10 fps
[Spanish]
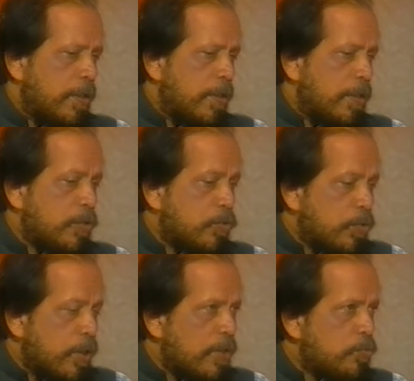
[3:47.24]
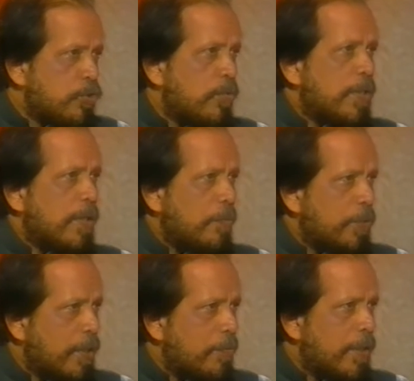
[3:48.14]
Y estudias mucho más
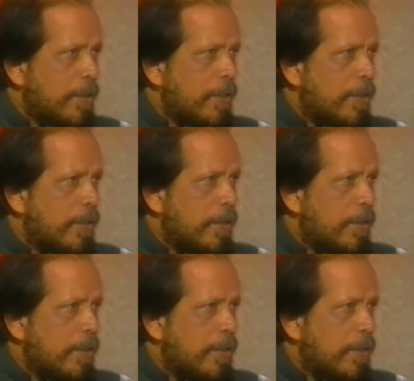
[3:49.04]
rápidamente.